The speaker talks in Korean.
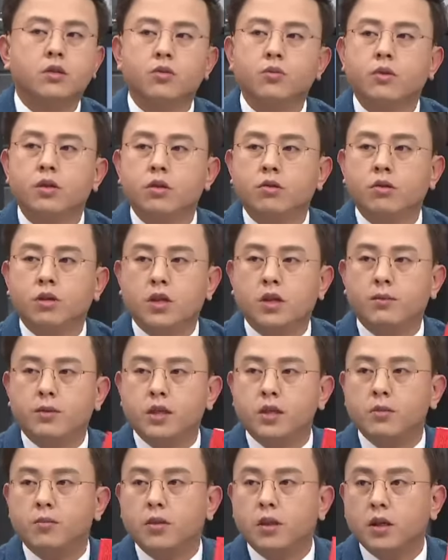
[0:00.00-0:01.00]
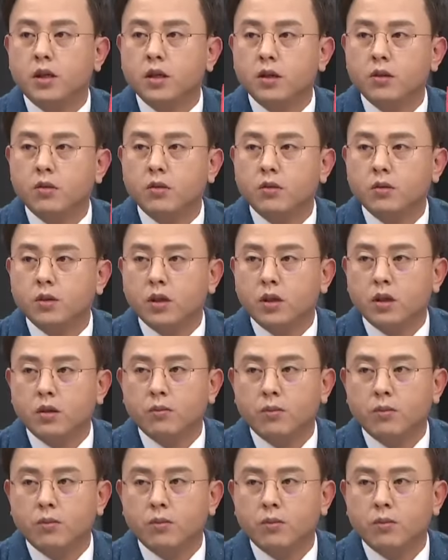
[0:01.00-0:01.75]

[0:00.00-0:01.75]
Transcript: 좀 들고 나와봤습니다. 잠깐